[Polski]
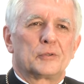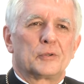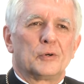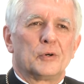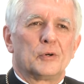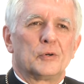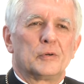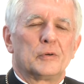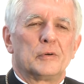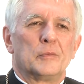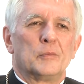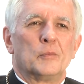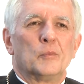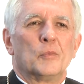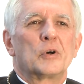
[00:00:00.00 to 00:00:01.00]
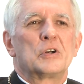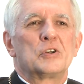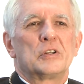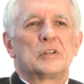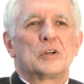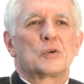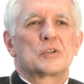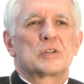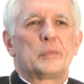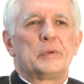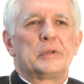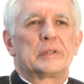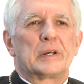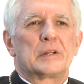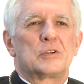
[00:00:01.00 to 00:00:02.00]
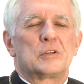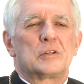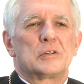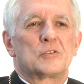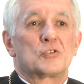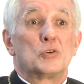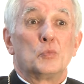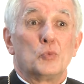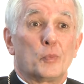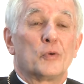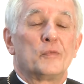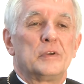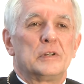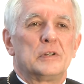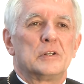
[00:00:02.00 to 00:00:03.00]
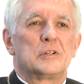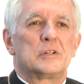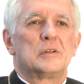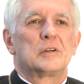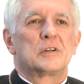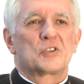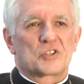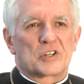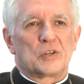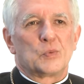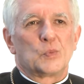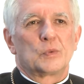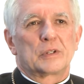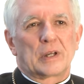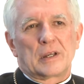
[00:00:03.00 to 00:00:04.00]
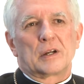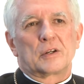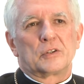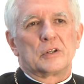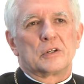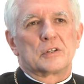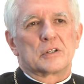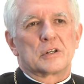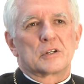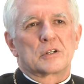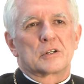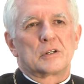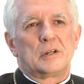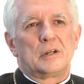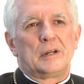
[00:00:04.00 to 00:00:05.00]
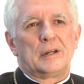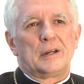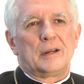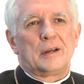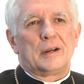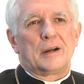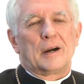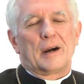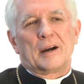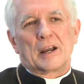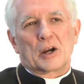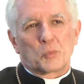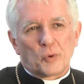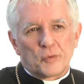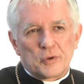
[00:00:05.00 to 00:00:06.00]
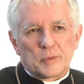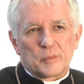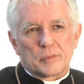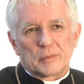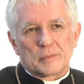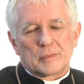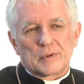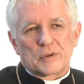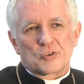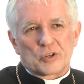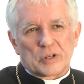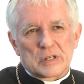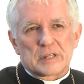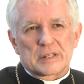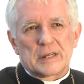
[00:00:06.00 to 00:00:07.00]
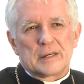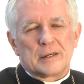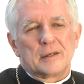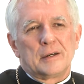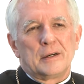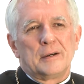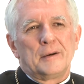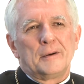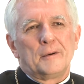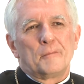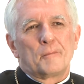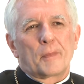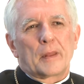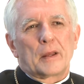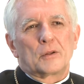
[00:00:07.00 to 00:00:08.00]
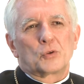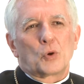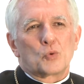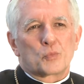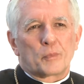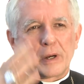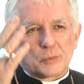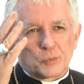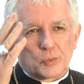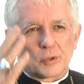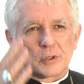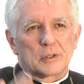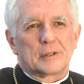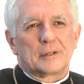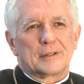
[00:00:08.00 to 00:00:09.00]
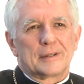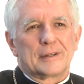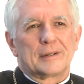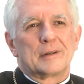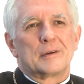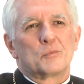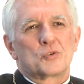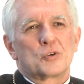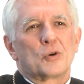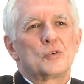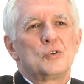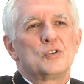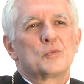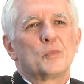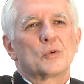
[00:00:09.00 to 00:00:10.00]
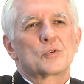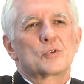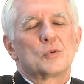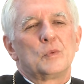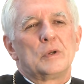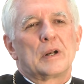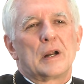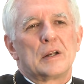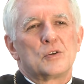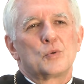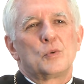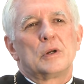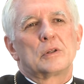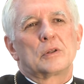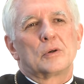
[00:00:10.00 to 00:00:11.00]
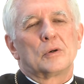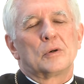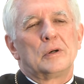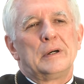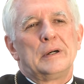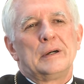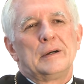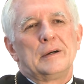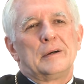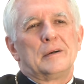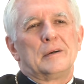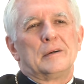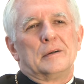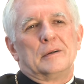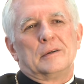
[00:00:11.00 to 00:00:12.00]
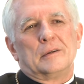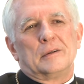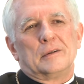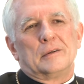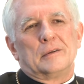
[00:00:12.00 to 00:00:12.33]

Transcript: to mogę się tylko zapytać, czy mu powiedzieć chcę, tak jak Ty chcesz. A jak powiem, że chcę, to już Pan Bóg przychodzi z mocą i realizuje to e,